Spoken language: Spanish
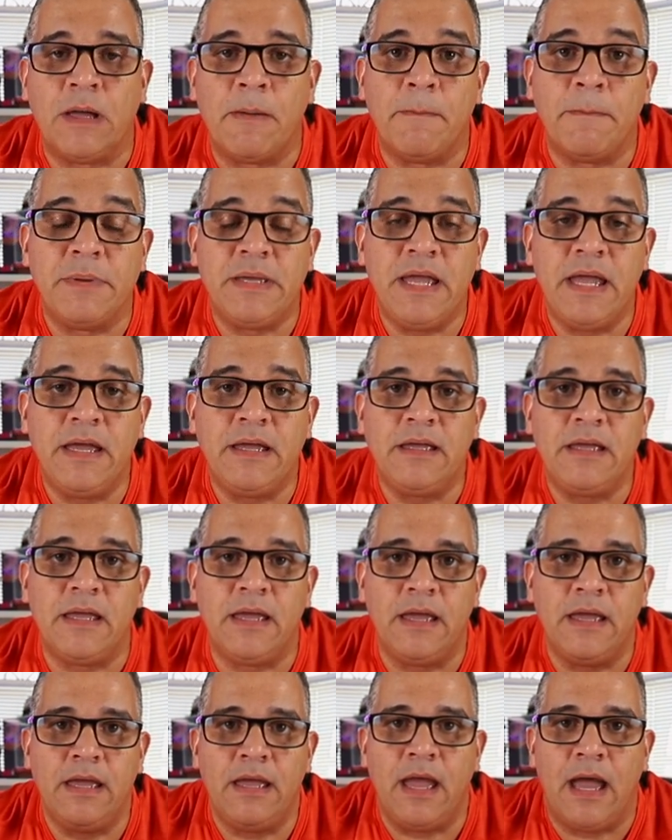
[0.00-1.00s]
también
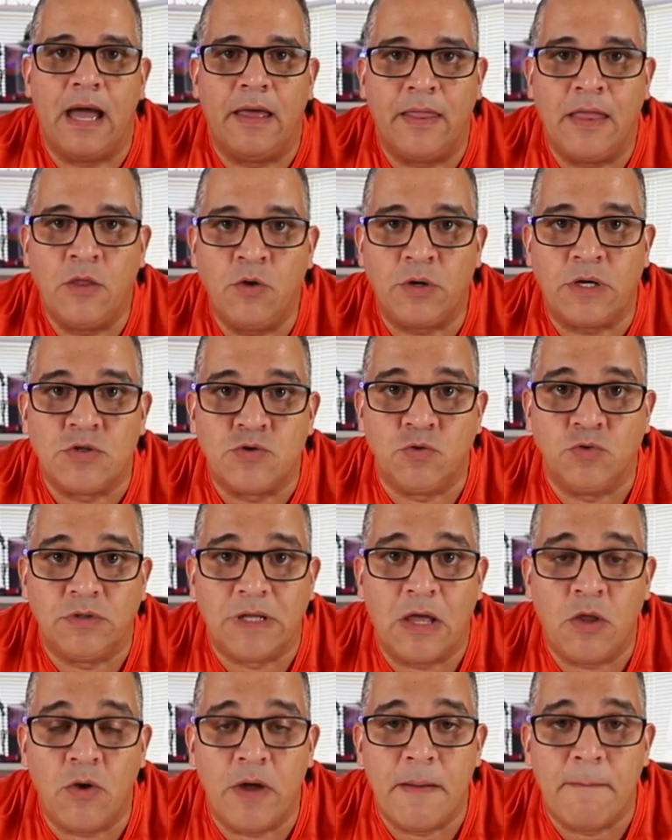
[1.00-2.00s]
que ha dado
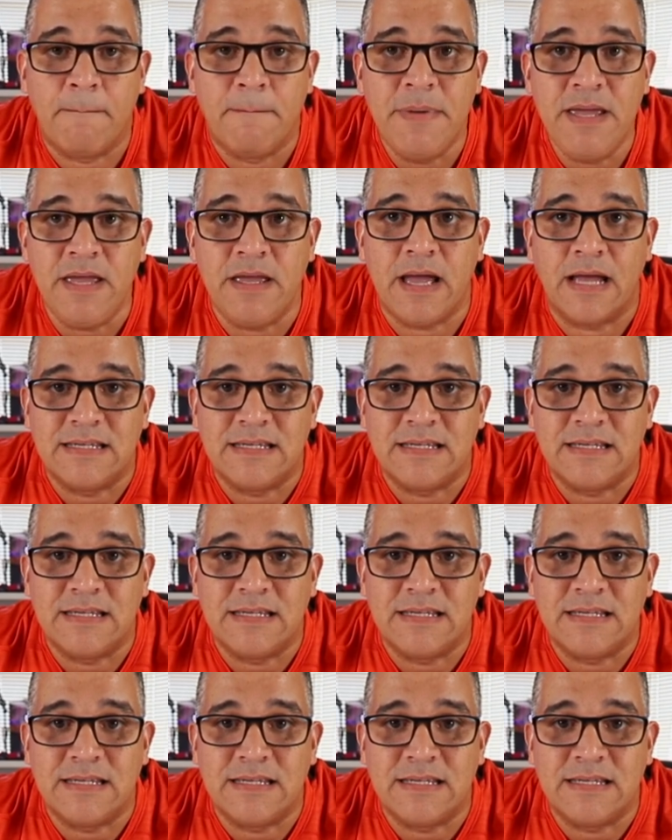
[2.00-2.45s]
resultados en mí.